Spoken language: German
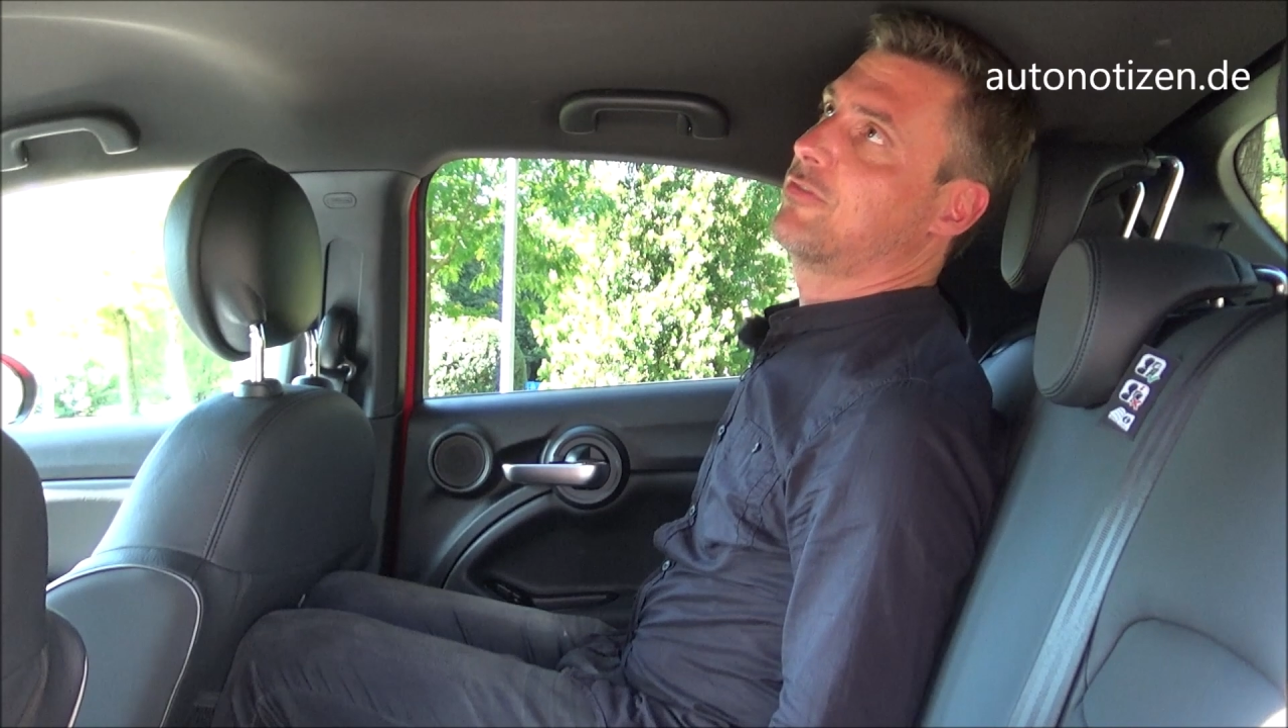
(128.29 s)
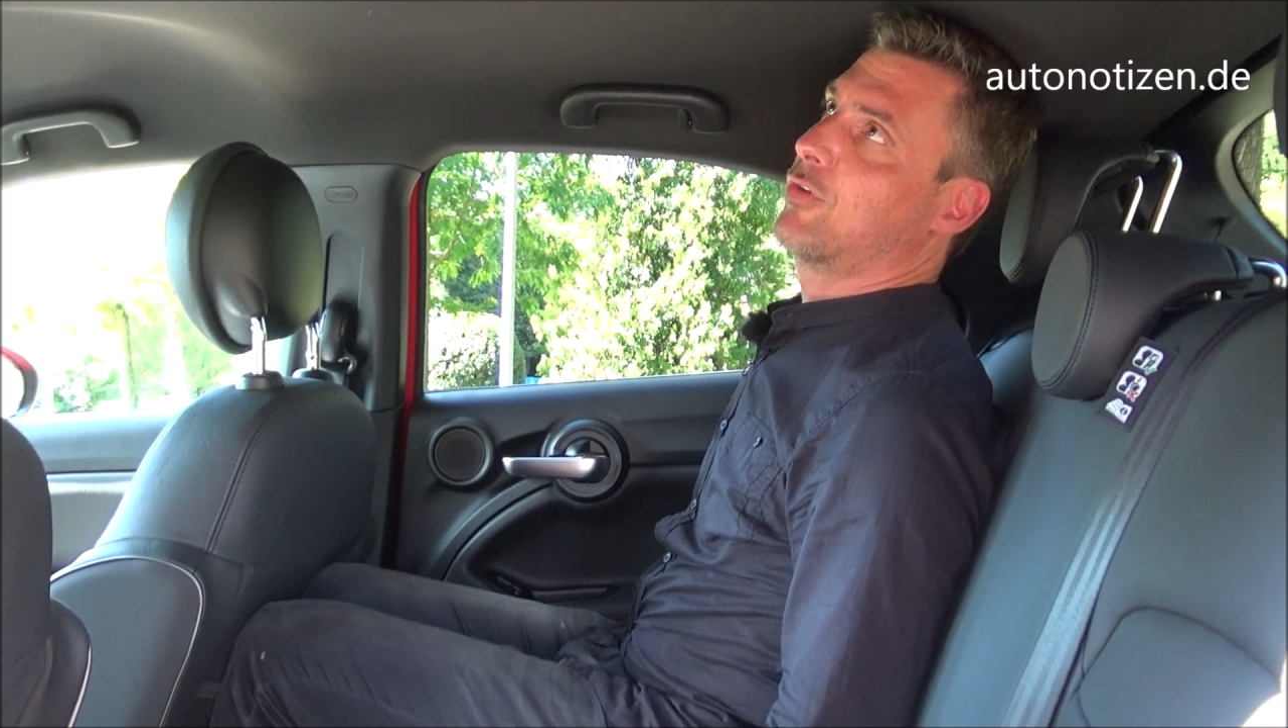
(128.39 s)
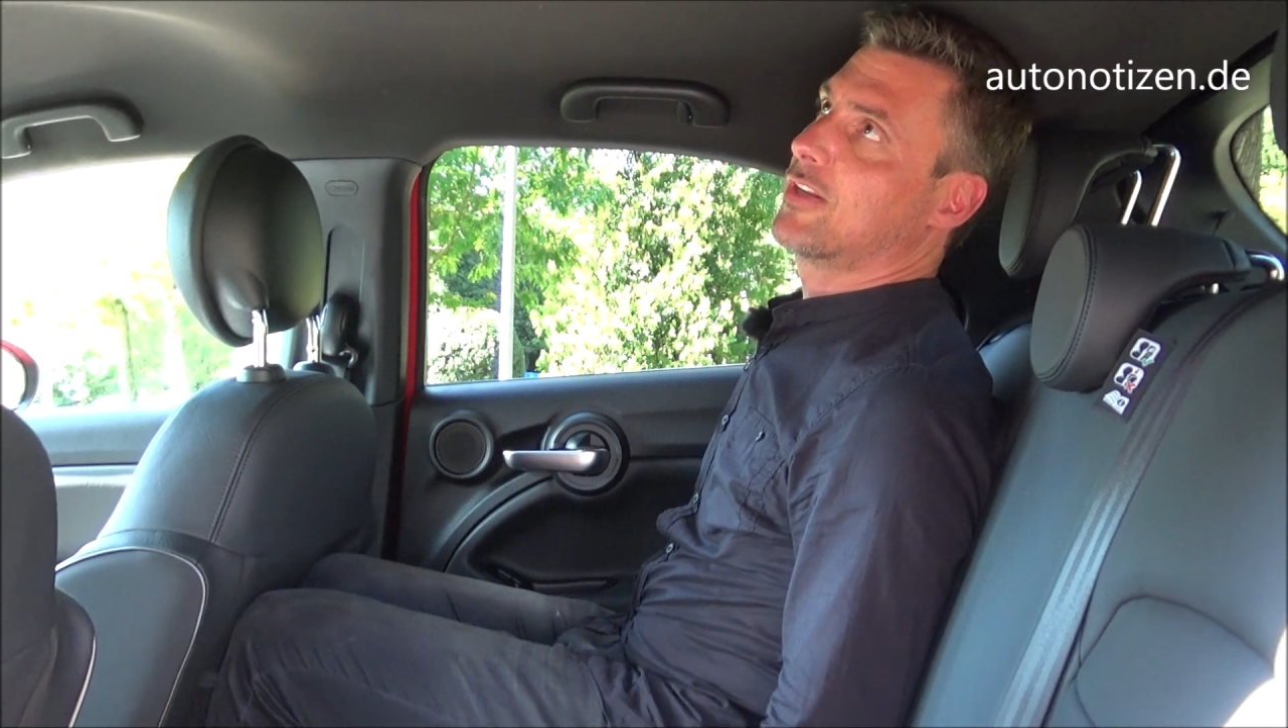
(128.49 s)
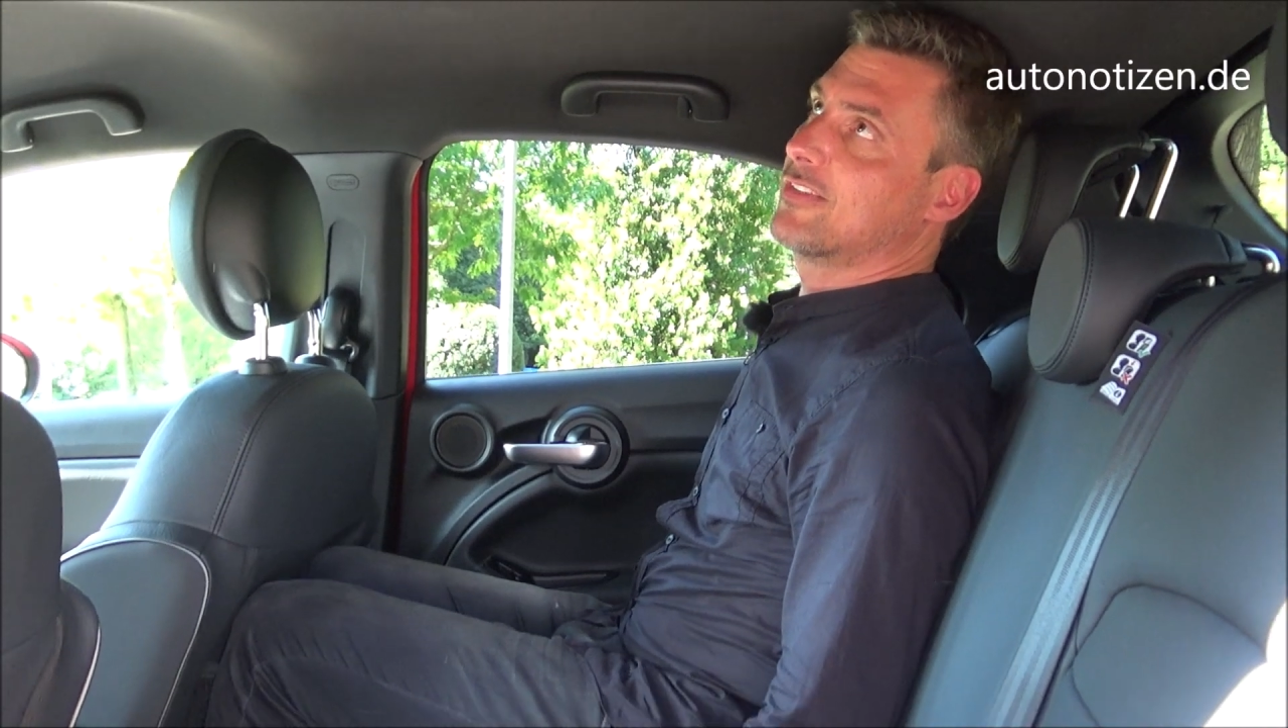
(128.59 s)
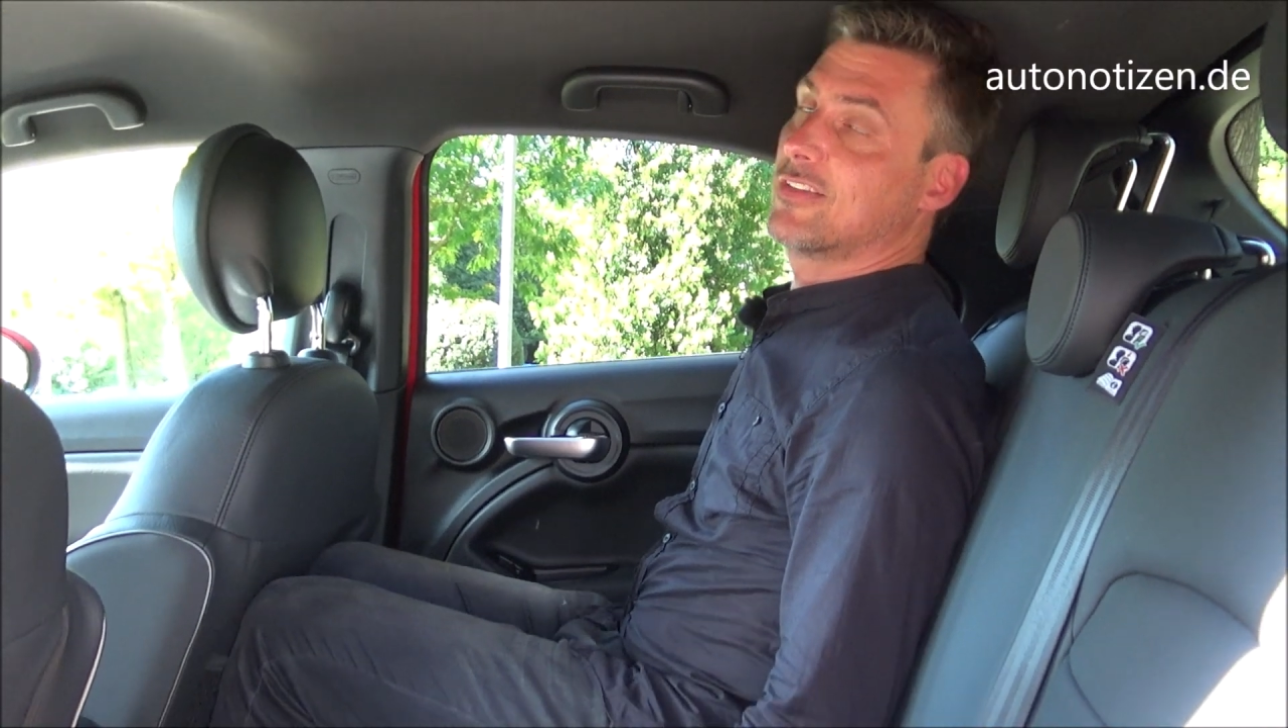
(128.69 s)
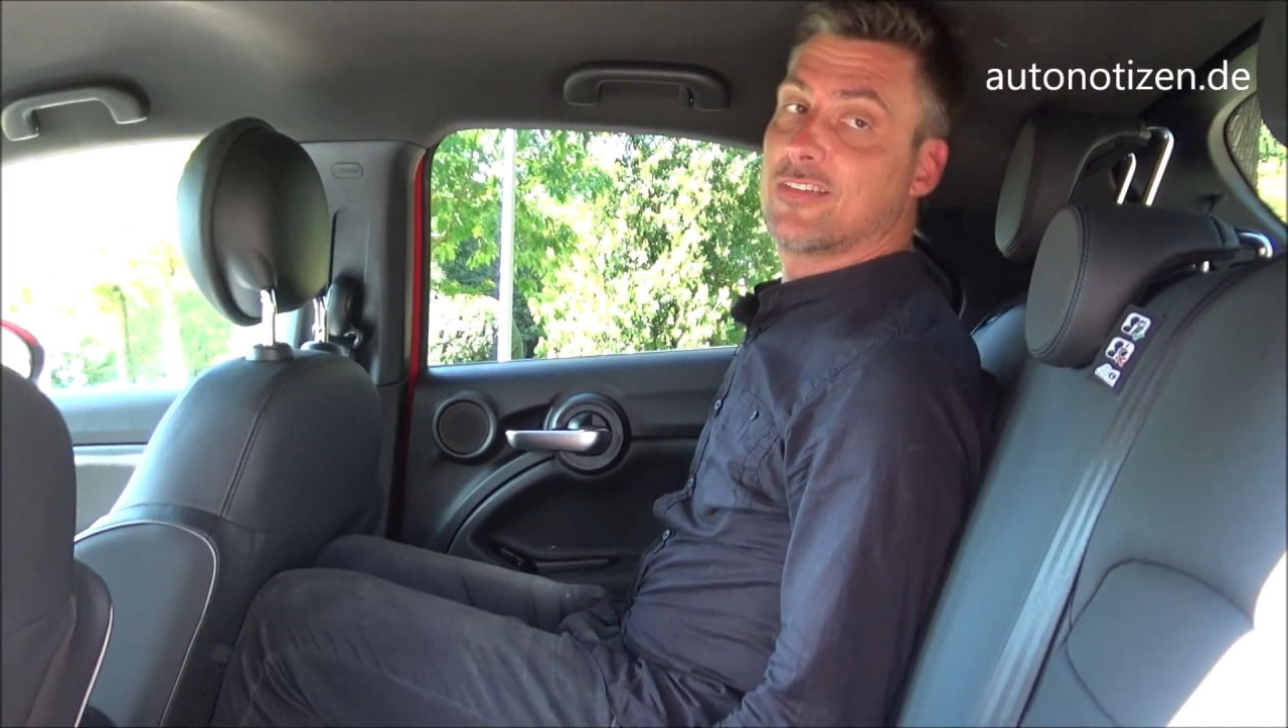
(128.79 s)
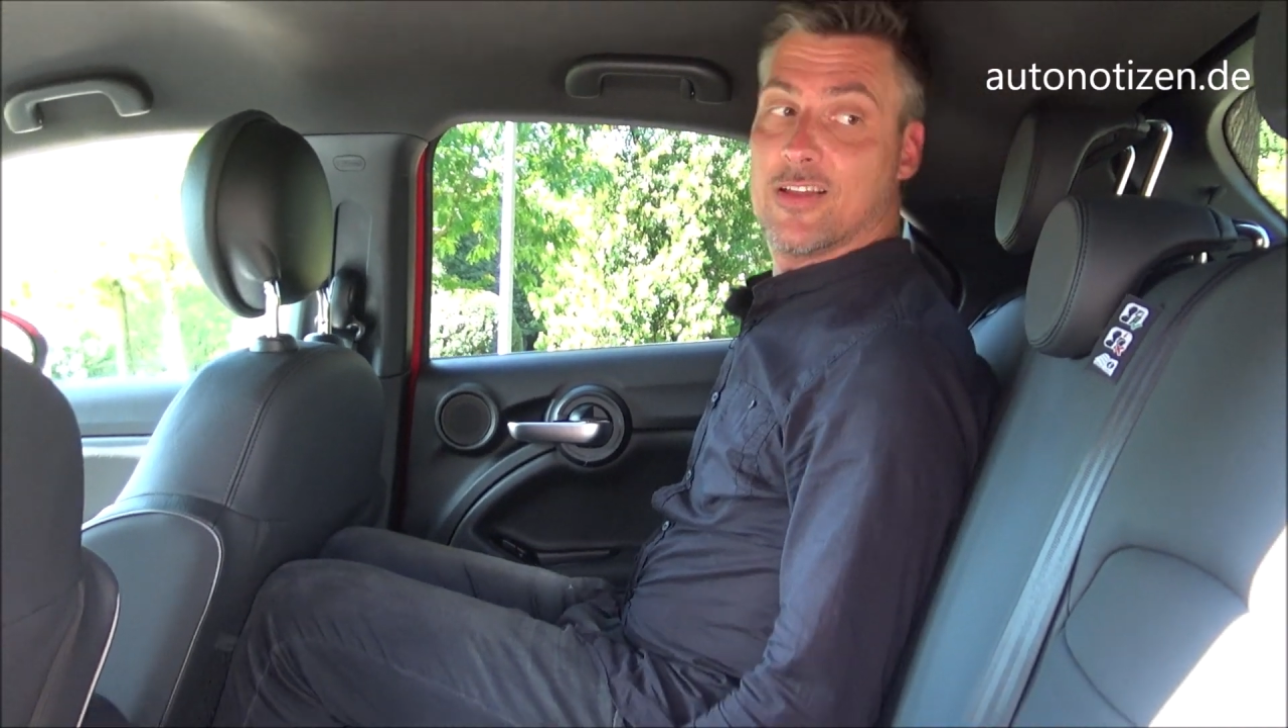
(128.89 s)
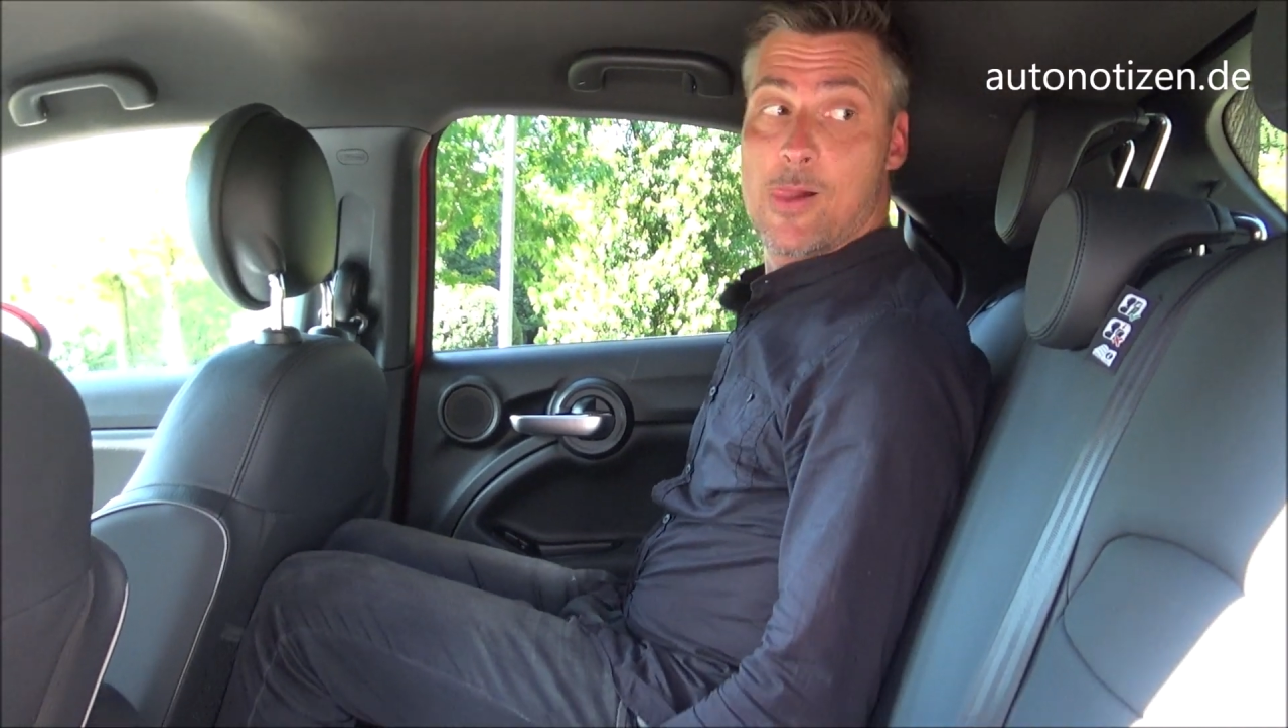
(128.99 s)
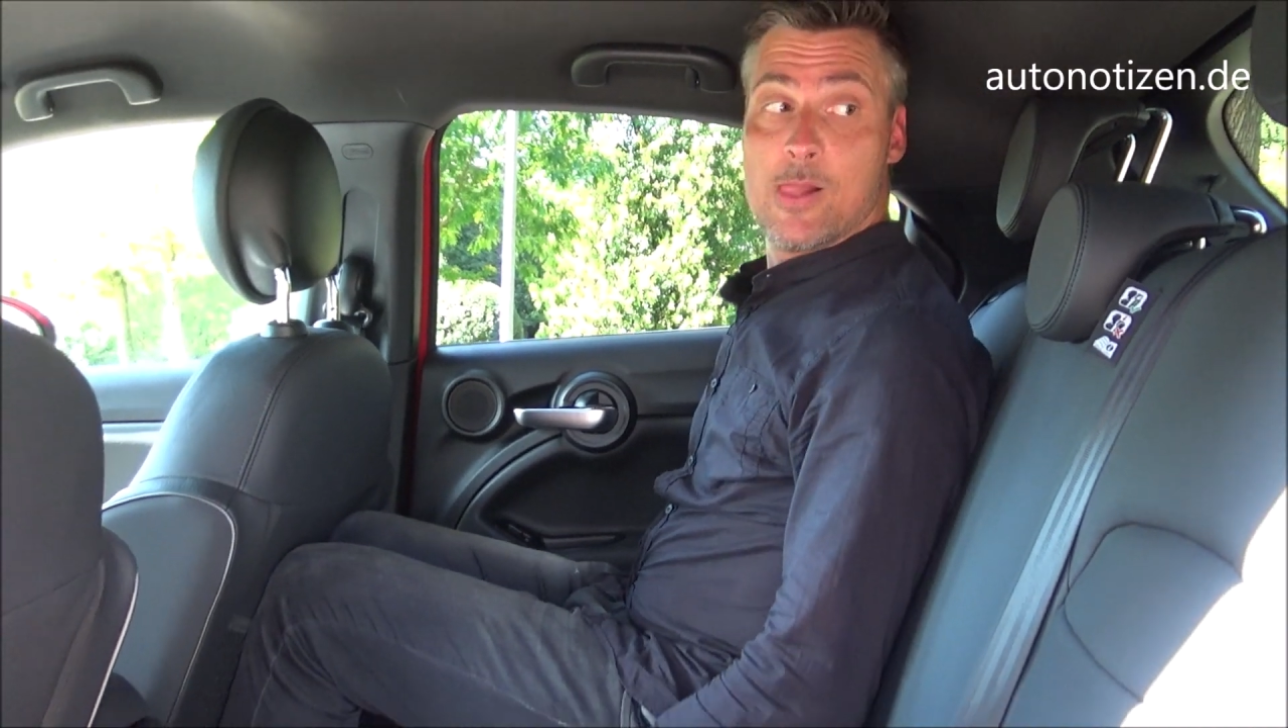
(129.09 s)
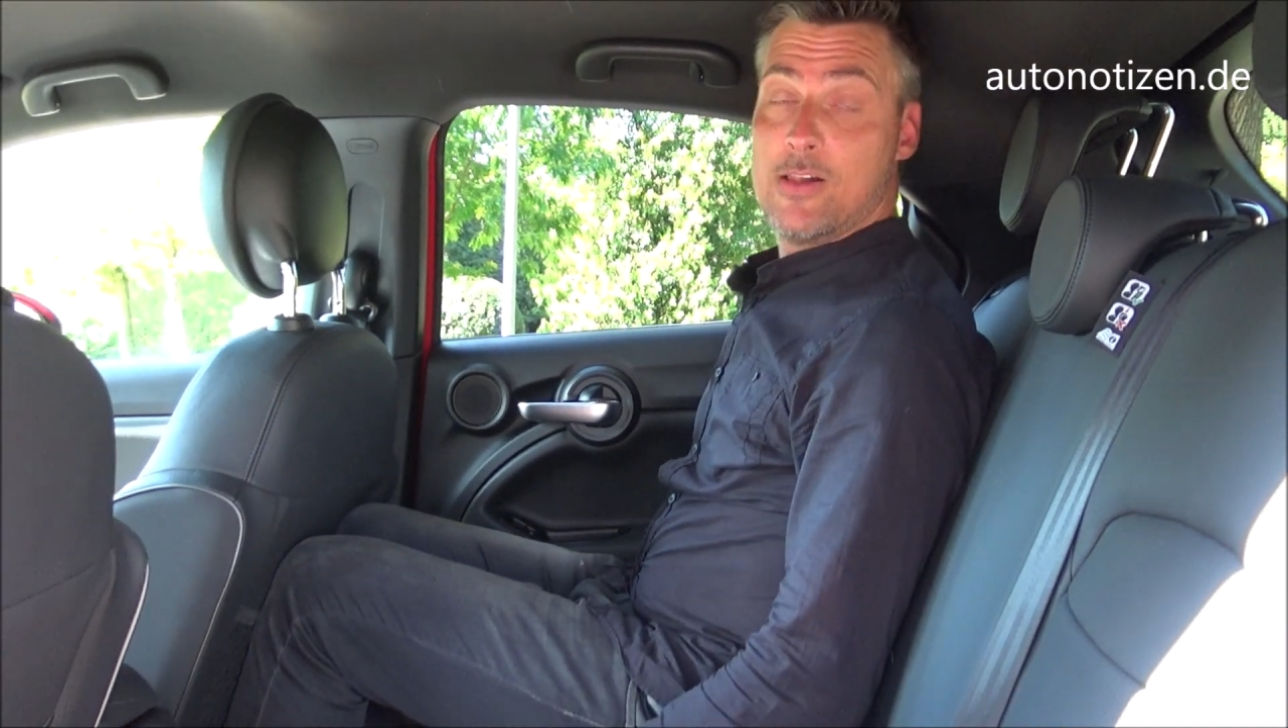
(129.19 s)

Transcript: Vordersitze.